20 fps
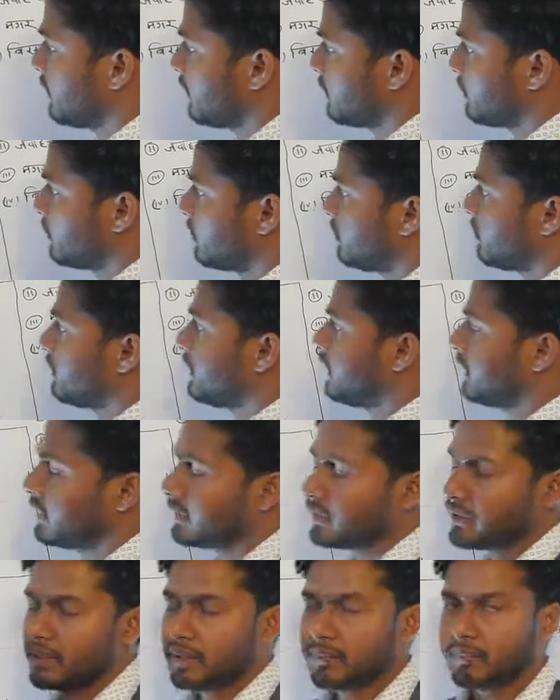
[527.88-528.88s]
तो
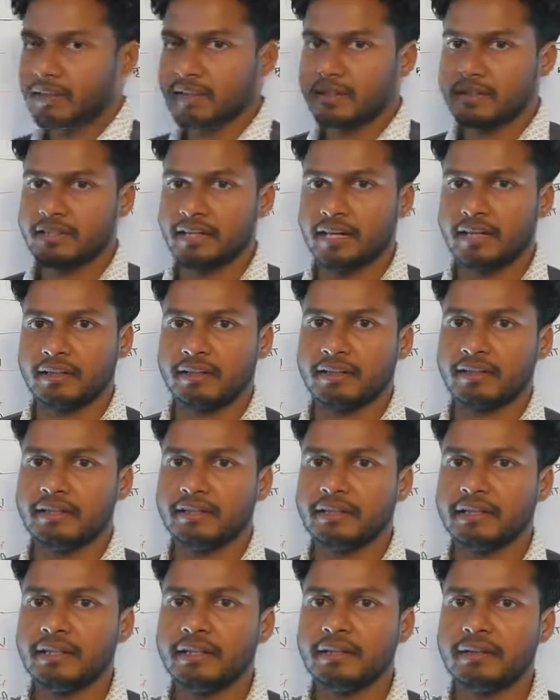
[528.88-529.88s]
ये थे हमारे
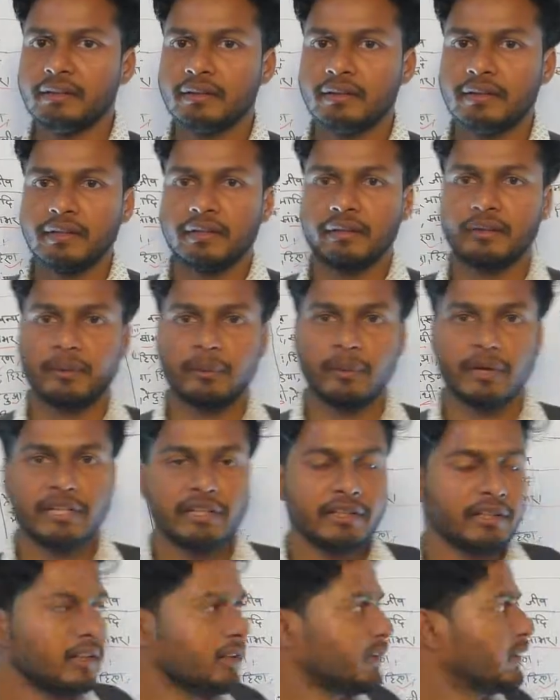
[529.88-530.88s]
झारखंड के
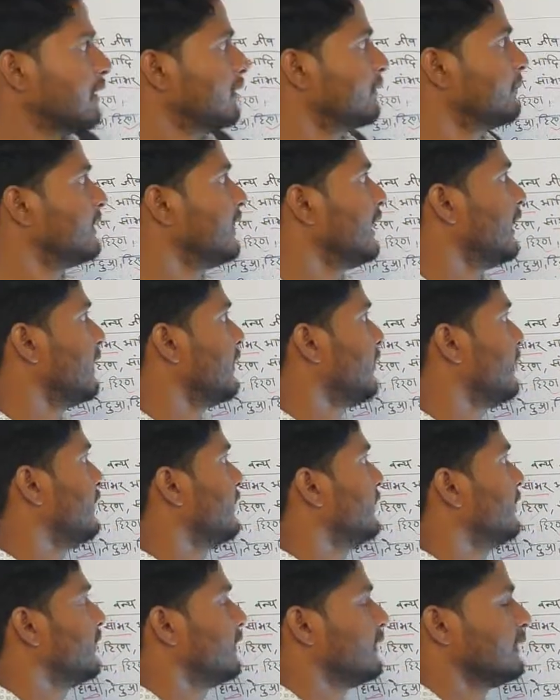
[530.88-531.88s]
वन्य
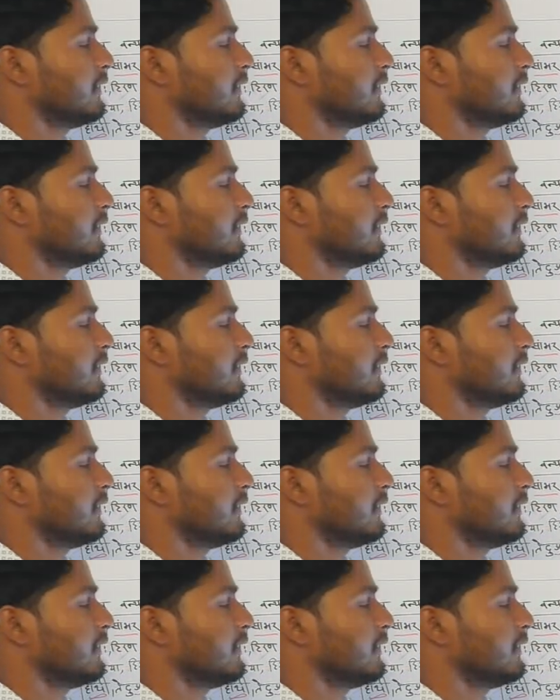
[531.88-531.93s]
अभ्यारण्य